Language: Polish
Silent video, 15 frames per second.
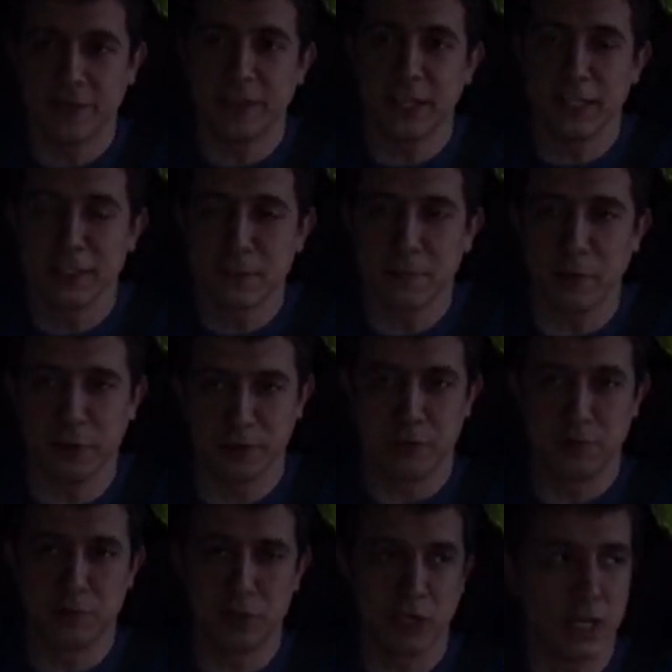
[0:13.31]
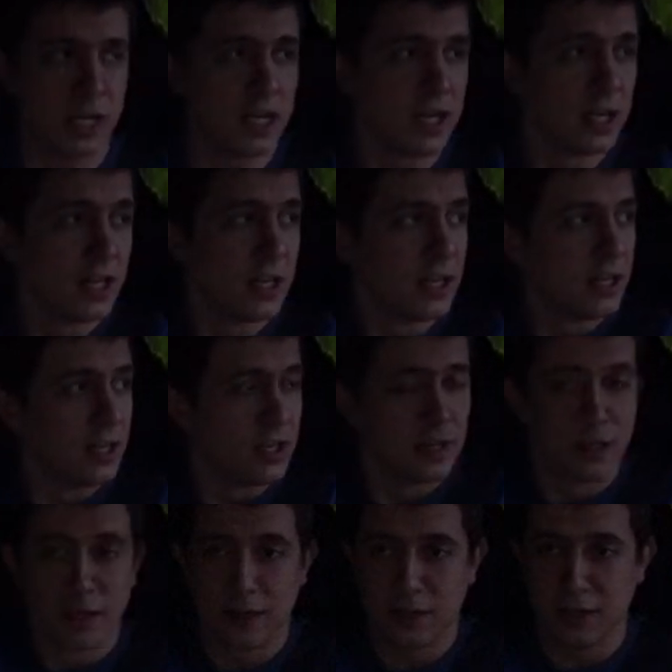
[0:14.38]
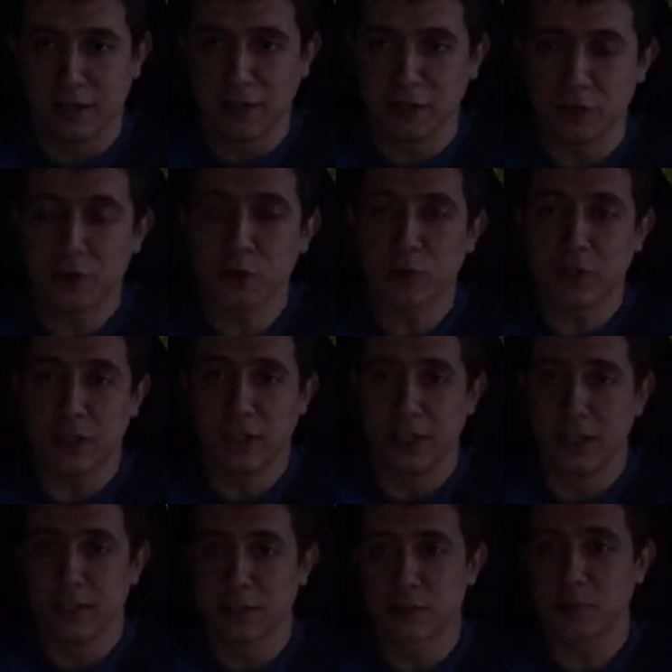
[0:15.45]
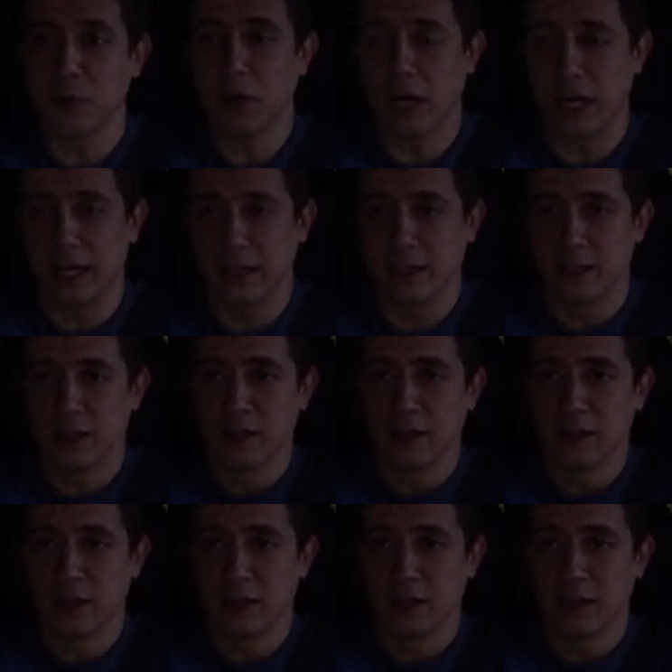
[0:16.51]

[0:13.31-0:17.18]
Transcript: w ten sposób, że e, Juri, słuchaj,